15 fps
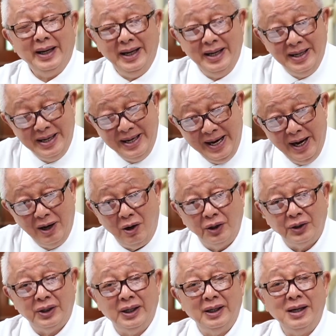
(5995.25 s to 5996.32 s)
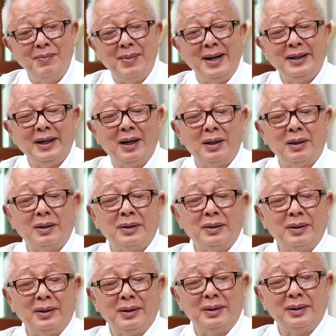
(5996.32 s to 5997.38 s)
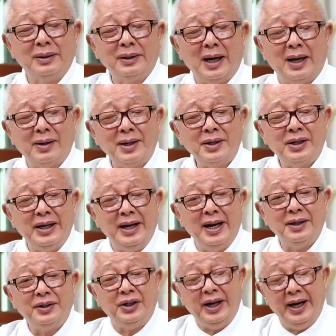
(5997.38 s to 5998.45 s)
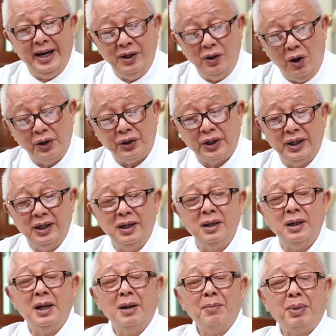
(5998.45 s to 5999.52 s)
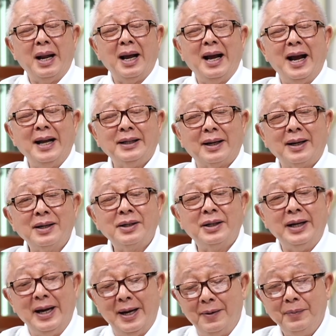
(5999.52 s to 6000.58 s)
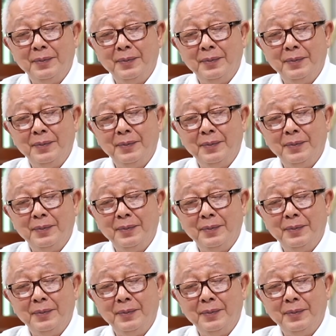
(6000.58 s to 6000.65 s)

อินเดียก็ซื้อน้ำมันจากจากรัสเซียจีนก็ซื้อพลังงานจากรัสเซีย